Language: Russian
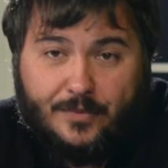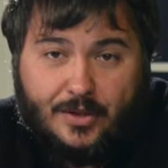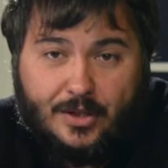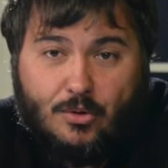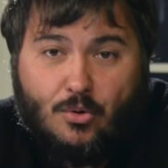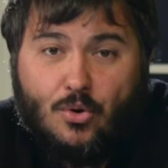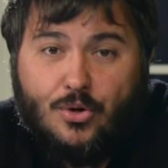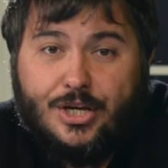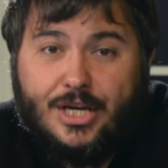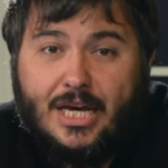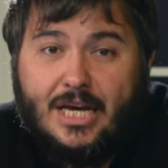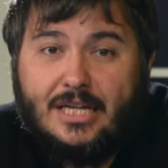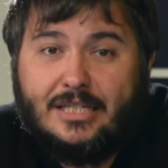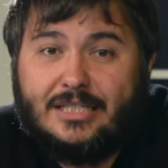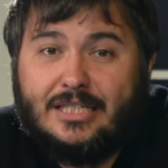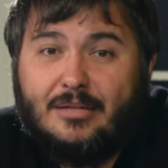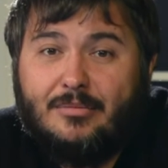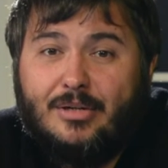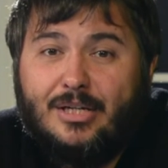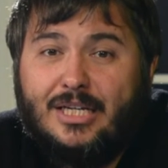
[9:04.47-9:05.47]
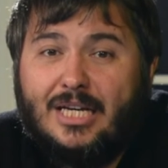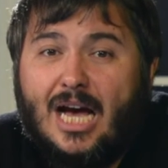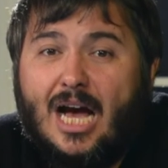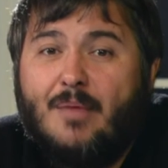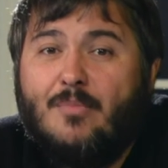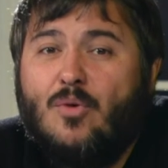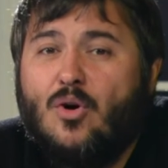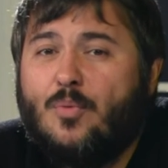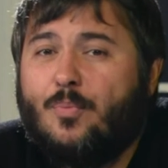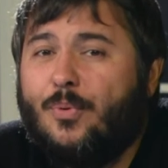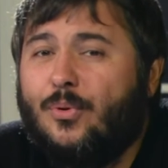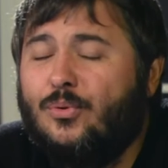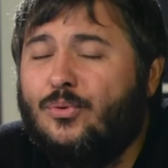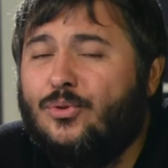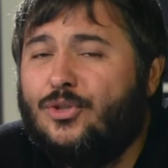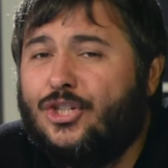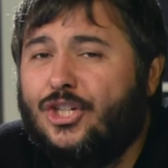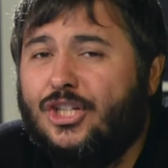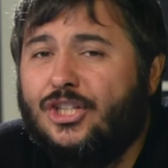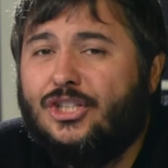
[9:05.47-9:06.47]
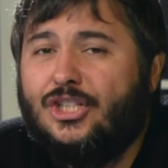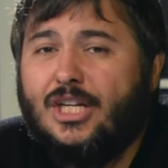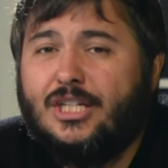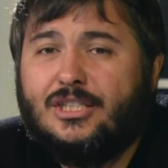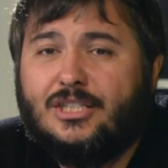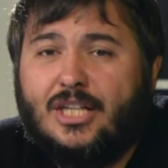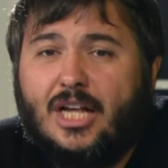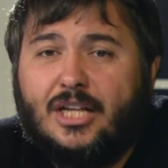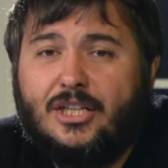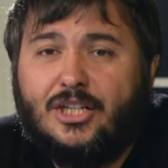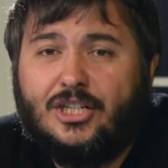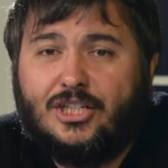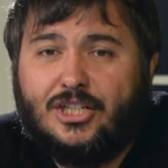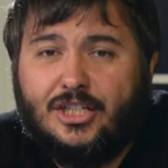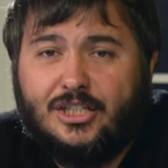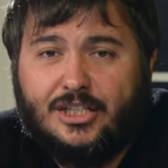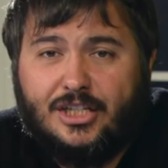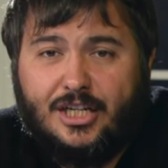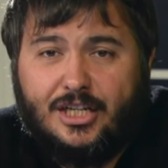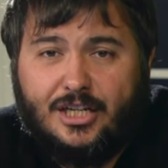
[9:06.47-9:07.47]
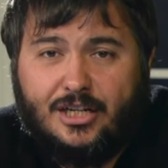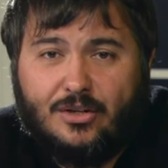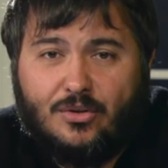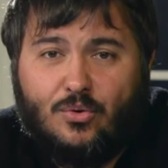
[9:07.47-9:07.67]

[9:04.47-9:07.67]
О, если бы я мог получить достаточно денег,